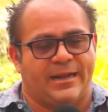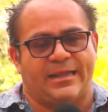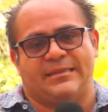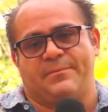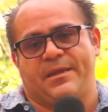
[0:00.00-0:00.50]
para
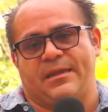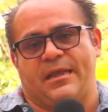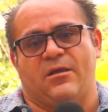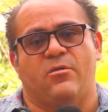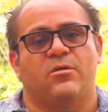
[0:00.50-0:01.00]
que también
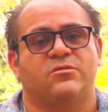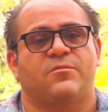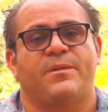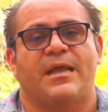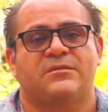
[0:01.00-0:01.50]
en
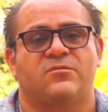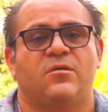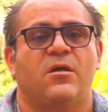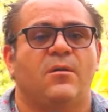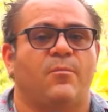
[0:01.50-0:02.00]
corto plazo
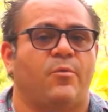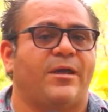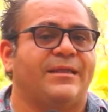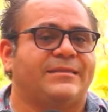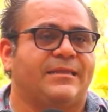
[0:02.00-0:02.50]

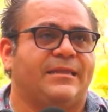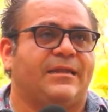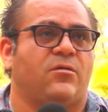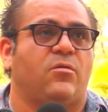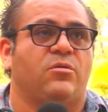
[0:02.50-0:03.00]
puedan
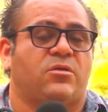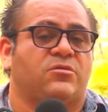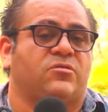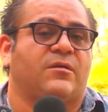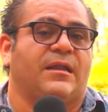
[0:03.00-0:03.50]
tener
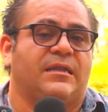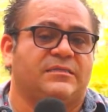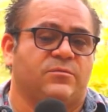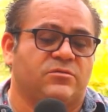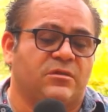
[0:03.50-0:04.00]
otros
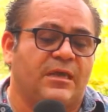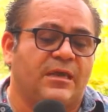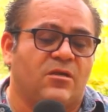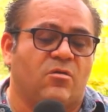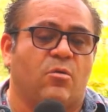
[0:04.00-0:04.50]
organismos
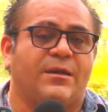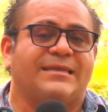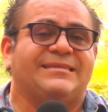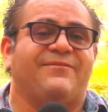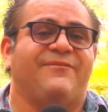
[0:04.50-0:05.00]
con
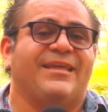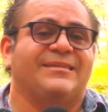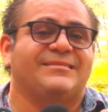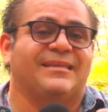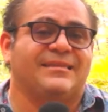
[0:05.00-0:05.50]
esa
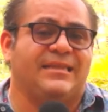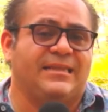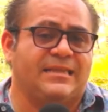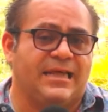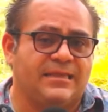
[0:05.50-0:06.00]

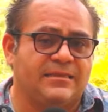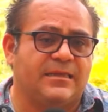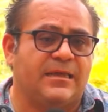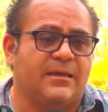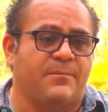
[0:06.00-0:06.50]
versatilidad
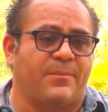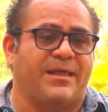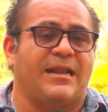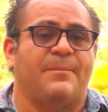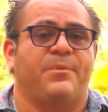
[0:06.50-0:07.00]

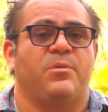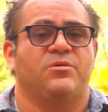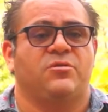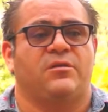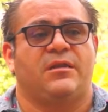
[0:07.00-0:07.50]
para la
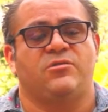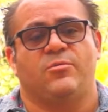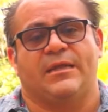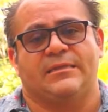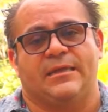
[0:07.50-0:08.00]
producción en
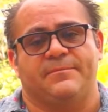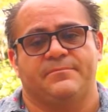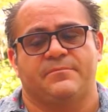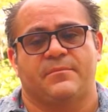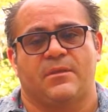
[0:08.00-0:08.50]
Yucatán.
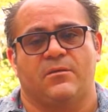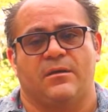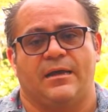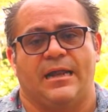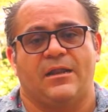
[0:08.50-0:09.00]

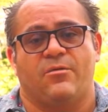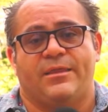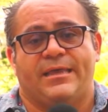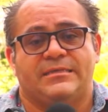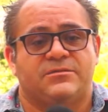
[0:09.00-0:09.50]
Algo
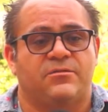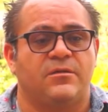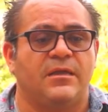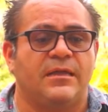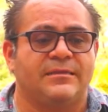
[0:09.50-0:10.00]
de esto